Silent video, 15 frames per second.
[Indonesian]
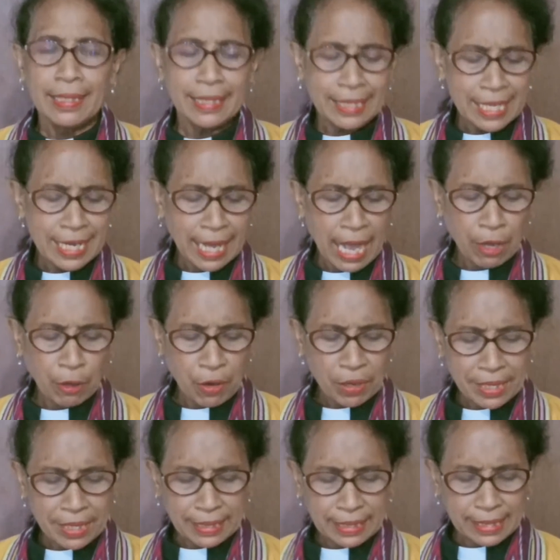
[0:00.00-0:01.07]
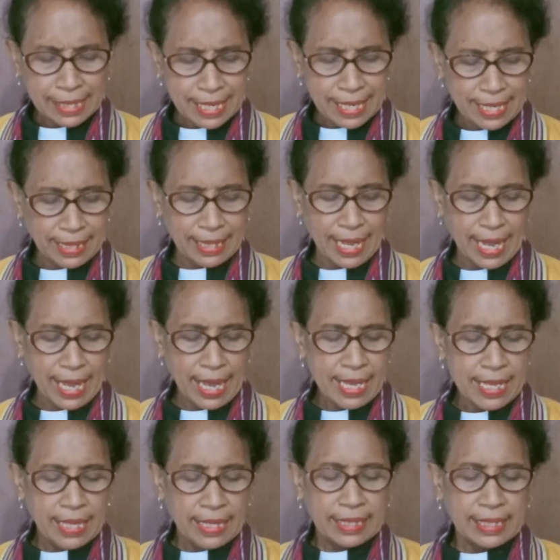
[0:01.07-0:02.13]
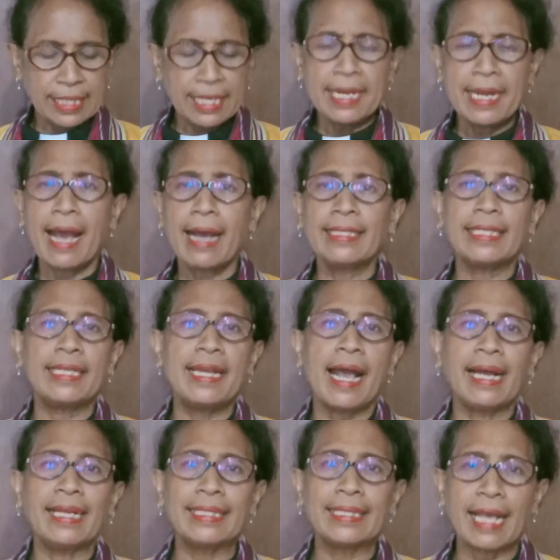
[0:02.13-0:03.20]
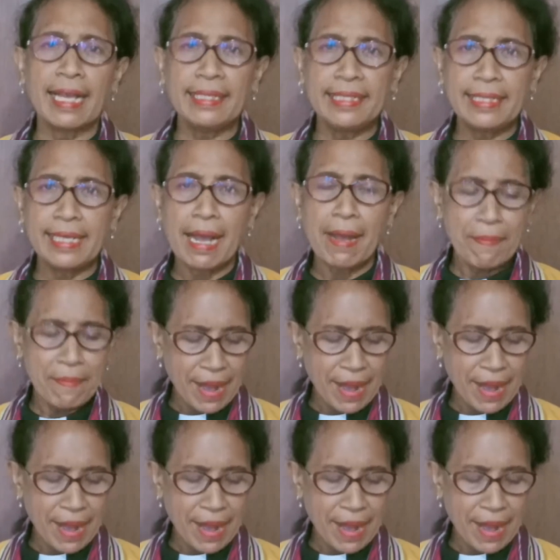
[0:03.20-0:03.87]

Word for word: Jika kondisi kita sedang-sedang saja,